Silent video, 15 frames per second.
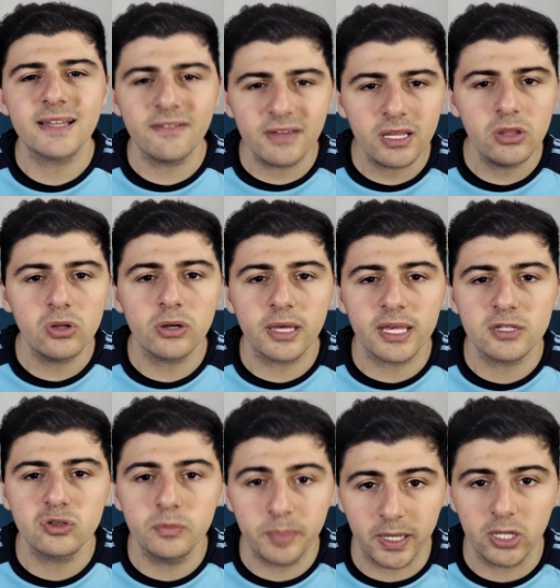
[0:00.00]
sabiendo que
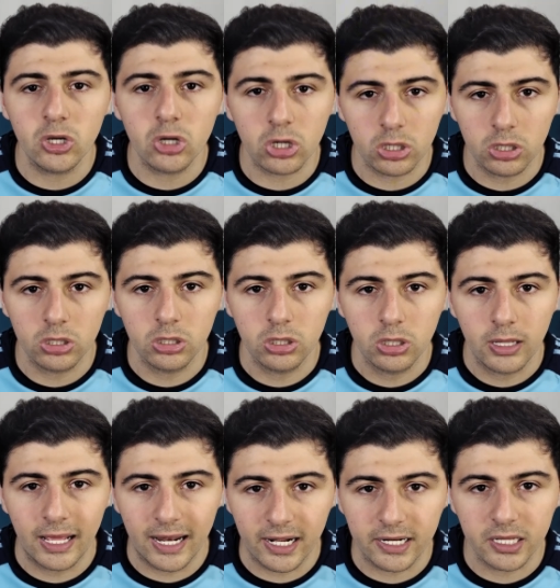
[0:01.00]
es superior
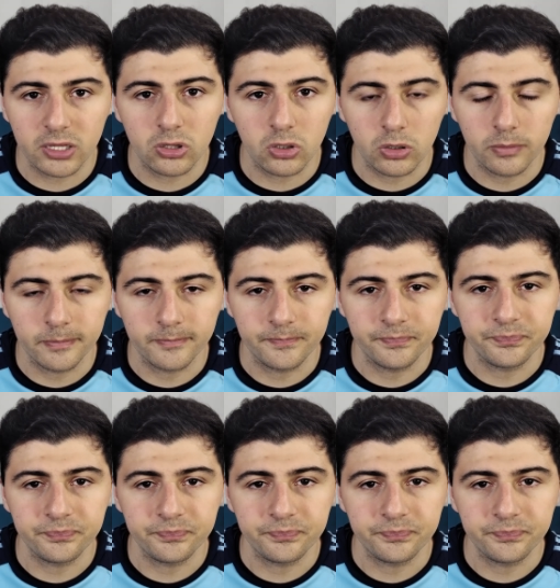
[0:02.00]
al resto.